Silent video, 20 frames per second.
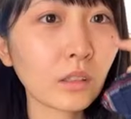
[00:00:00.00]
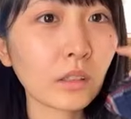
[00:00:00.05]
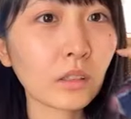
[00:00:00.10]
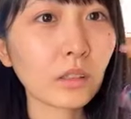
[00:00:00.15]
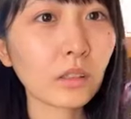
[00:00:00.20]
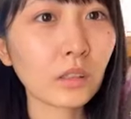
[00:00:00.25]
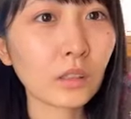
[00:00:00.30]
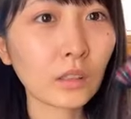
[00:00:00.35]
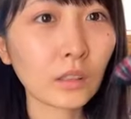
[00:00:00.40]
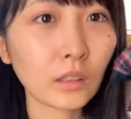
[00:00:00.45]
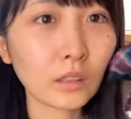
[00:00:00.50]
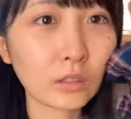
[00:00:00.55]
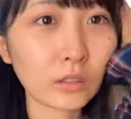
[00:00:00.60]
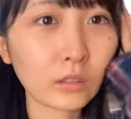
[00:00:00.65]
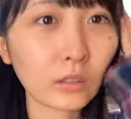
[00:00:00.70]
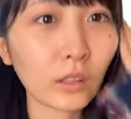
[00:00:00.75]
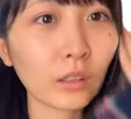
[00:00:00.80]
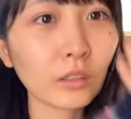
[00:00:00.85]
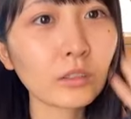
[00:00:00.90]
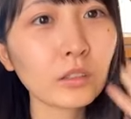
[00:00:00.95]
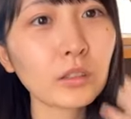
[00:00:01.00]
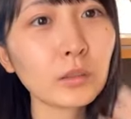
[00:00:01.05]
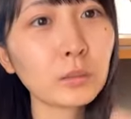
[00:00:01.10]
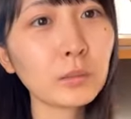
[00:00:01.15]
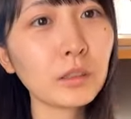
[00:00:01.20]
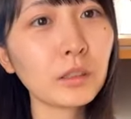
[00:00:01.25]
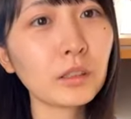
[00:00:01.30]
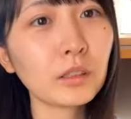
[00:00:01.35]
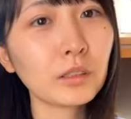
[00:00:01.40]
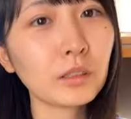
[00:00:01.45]
からないけど楽し
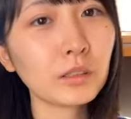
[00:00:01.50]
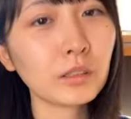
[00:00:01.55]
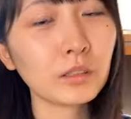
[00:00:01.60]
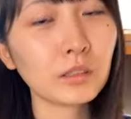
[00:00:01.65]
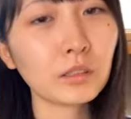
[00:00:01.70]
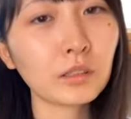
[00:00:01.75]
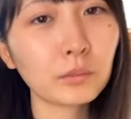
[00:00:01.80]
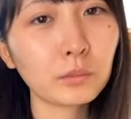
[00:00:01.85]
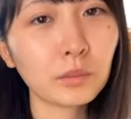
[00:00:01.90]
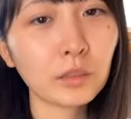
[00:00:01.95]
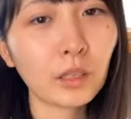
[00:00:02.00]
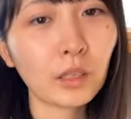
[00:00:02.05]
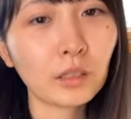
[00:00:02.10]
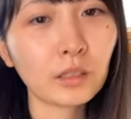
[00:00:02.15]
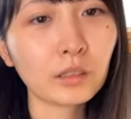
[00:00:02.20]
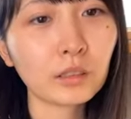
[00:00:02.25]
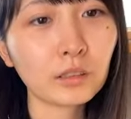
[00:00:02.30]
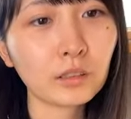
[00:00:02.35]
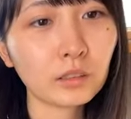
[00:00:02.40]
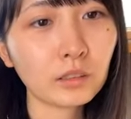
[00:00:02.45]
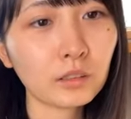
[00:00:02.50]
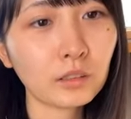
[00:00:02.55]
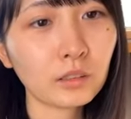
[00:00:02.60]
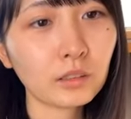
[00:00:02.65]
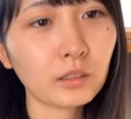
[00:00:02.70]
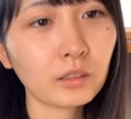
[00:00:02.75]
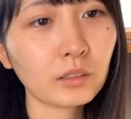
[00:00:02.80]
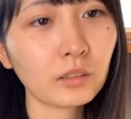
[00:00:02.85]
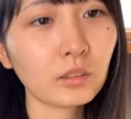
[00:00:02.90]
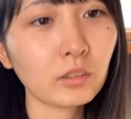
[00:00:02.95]
み見たい
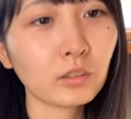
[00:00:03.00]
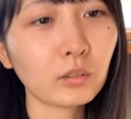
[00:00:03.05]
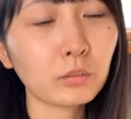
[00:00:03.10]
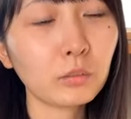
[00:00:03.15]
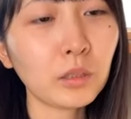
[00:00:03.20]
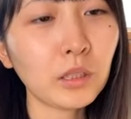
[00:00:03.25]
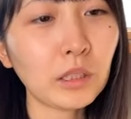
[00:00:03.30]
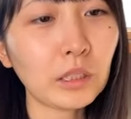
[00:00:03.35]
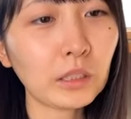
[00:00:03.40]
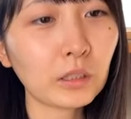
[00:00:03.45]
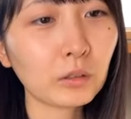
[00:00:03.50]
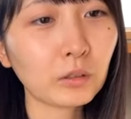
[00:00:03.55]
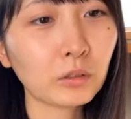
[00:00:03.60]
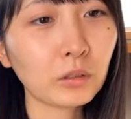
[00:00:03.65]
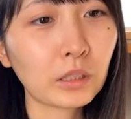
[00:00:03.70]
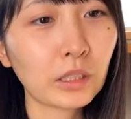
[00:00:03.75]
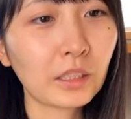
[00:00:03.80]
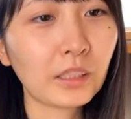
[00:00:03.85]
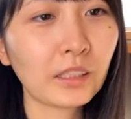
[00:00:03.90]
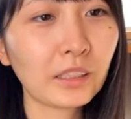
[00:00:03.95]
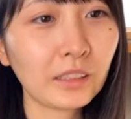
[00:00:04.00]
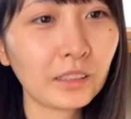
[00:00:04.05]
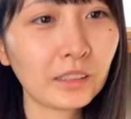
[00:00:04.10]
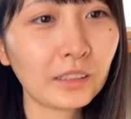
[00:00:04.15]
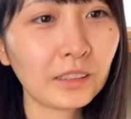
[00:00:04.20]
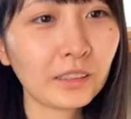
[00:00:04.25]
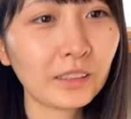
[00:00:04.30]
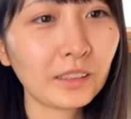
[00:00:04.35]
ちょっと見に行こうかな